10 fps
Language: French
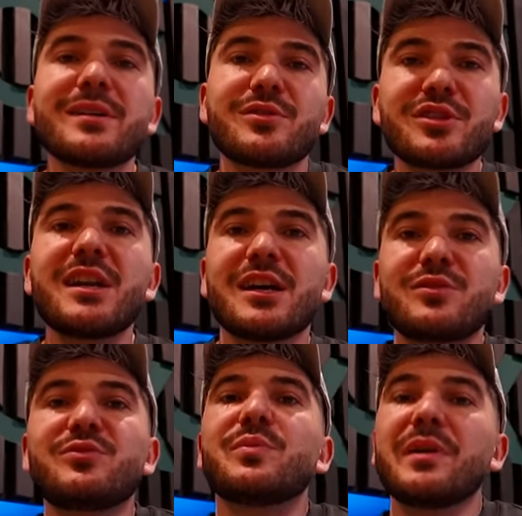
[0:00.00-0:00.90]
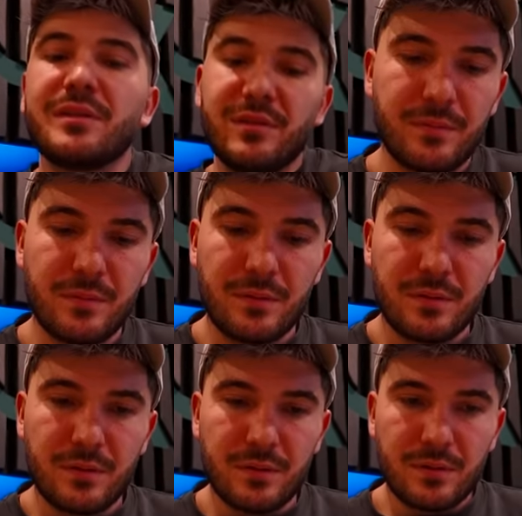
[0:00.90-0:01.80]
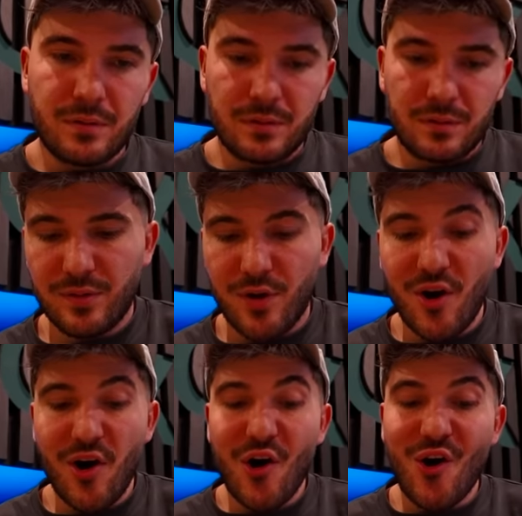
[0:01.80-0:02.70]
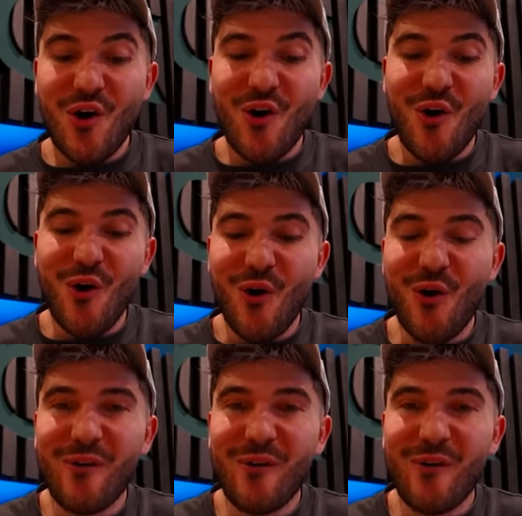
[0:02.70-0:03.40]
est-ce que j'ai de la chance ou pas Oh